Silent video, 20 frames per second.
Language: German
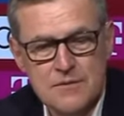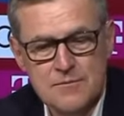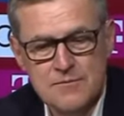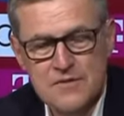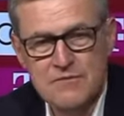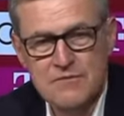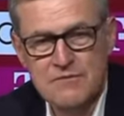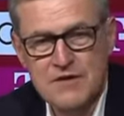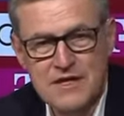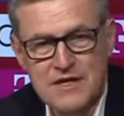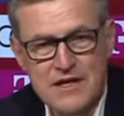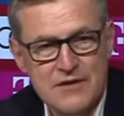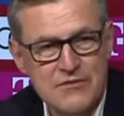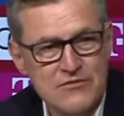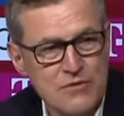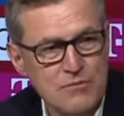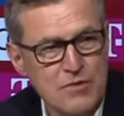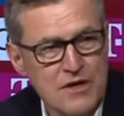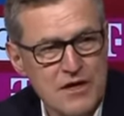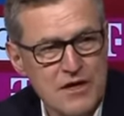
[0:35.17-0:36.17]
Ähm, wenn der
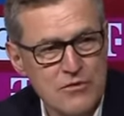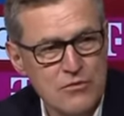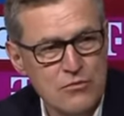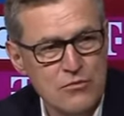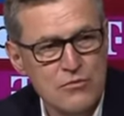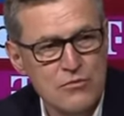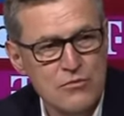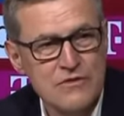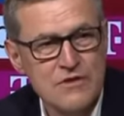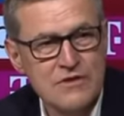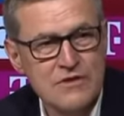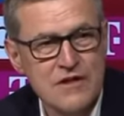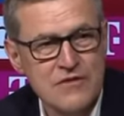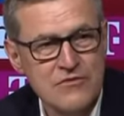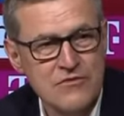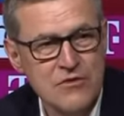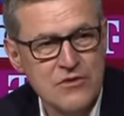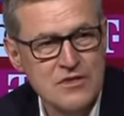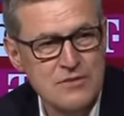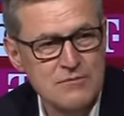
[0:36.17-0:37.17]
FC Bayern ruft,
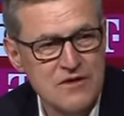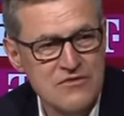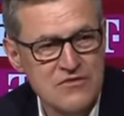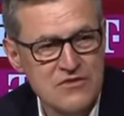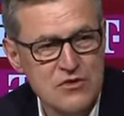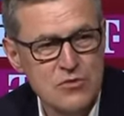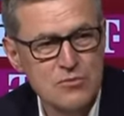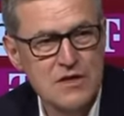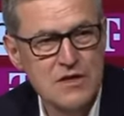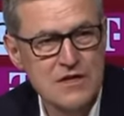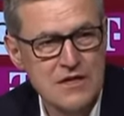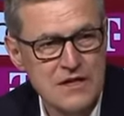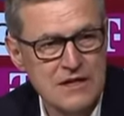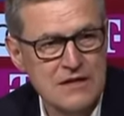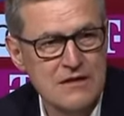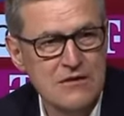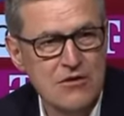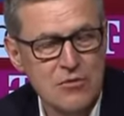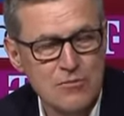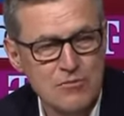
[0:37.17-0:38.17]
dann sollte man sich
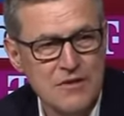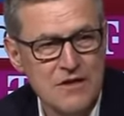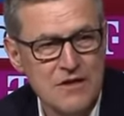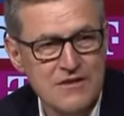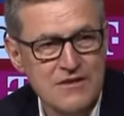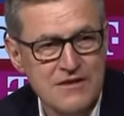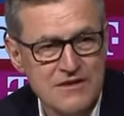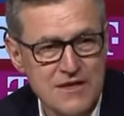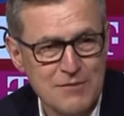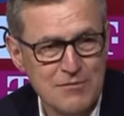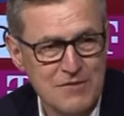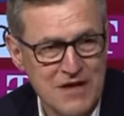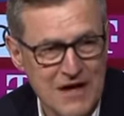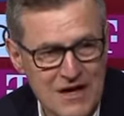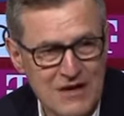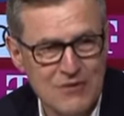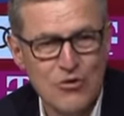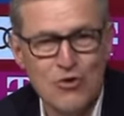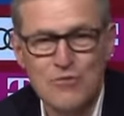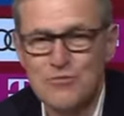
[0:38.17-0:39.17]
überlegen, ob man dem
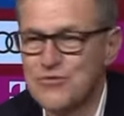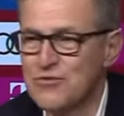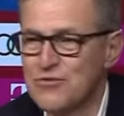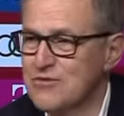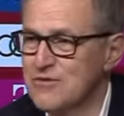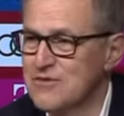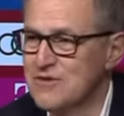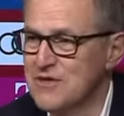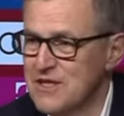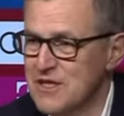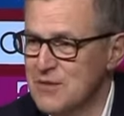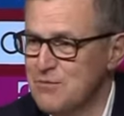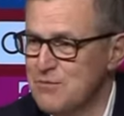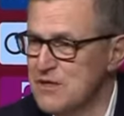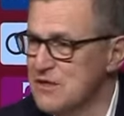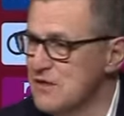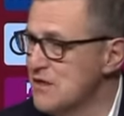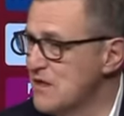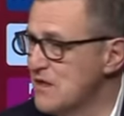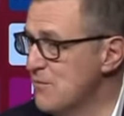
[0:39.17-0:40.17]
nachkommt. Und ich
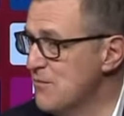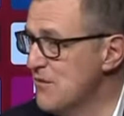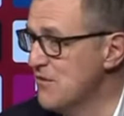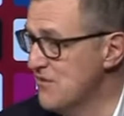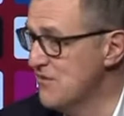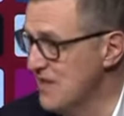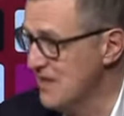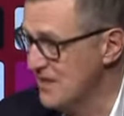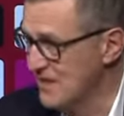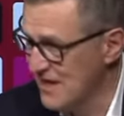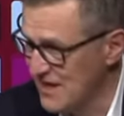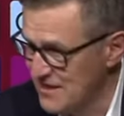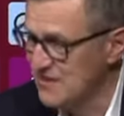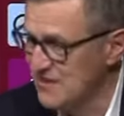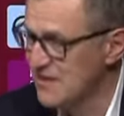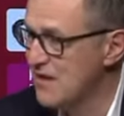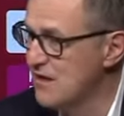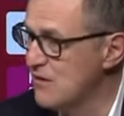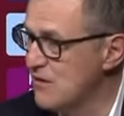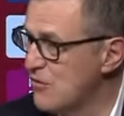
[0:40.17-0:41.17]
bin dem sehr
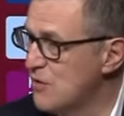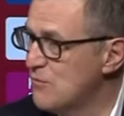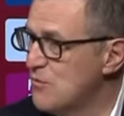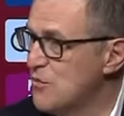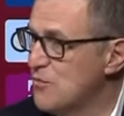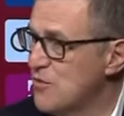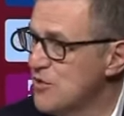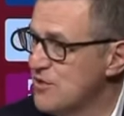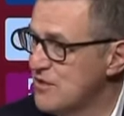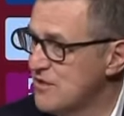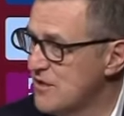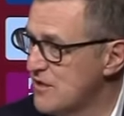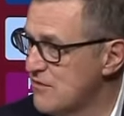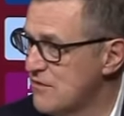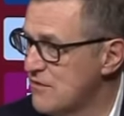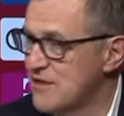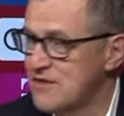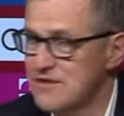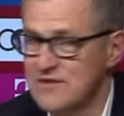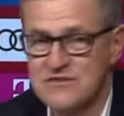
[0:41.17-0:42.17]
gerne nachgekommen und möchte
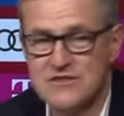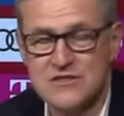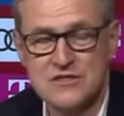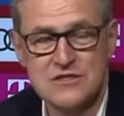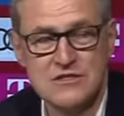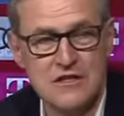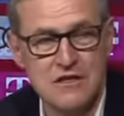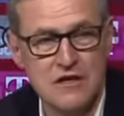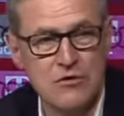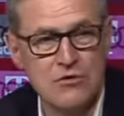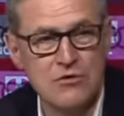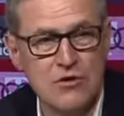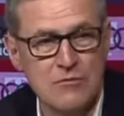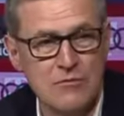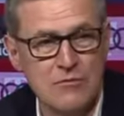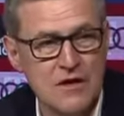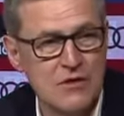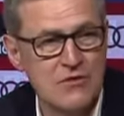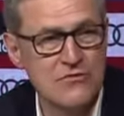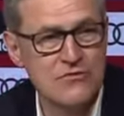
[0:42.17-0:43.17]
deswegen an dieser Stelle auch
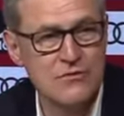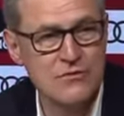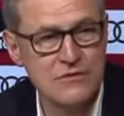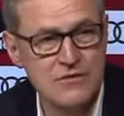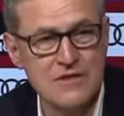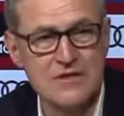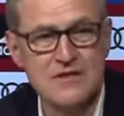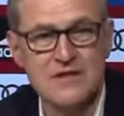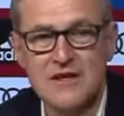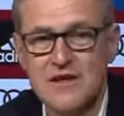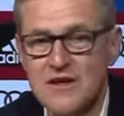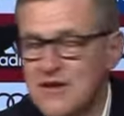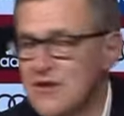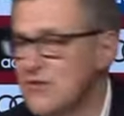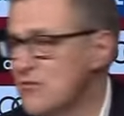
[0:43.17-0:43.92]
nochmal ausdrücklich